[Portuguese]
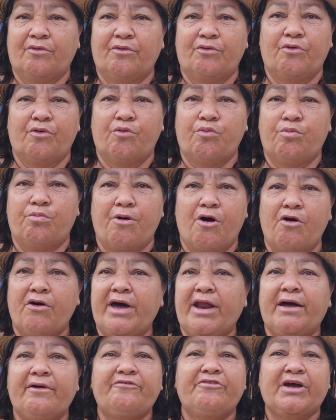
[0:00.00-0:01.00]
o
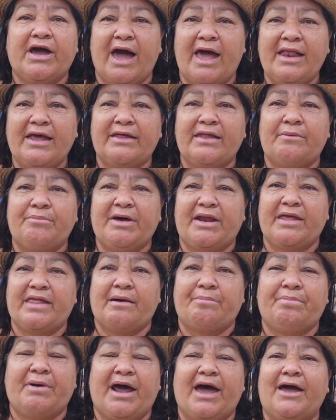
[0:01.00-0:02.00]
bom era ficar ali na beira
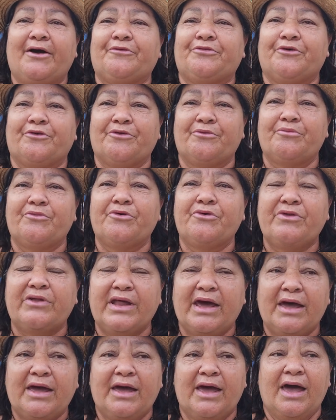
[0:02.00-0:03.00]
da praia com todo
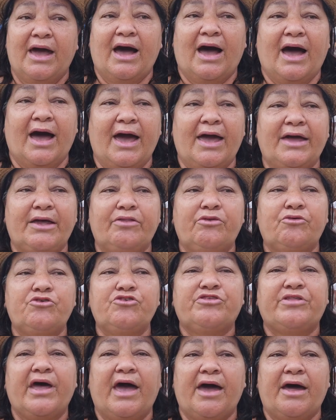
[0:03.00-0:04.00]
mundo, né? Aí
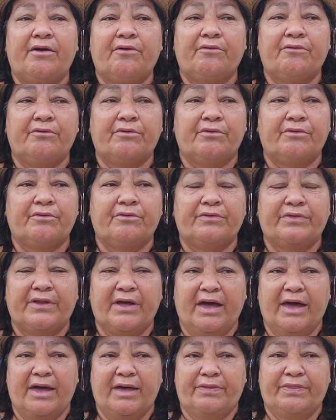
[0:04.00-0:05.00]
nos deram,
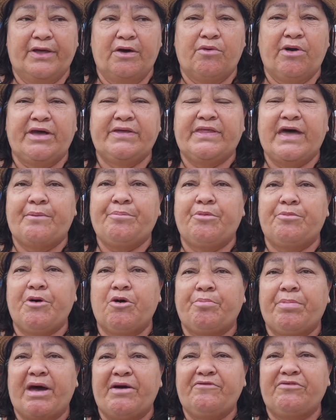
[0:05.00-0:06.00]
é, deu a ideia para o
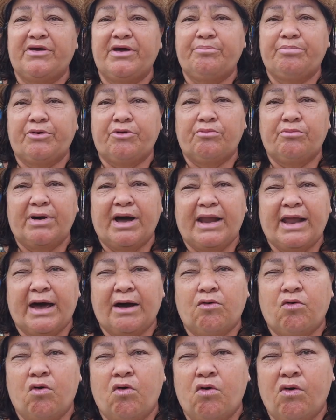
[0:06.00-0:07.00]
meu pai vir para uma
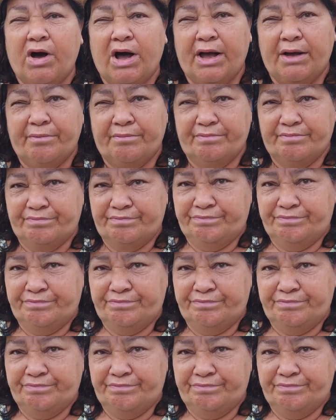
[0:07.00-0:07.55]
lagoa,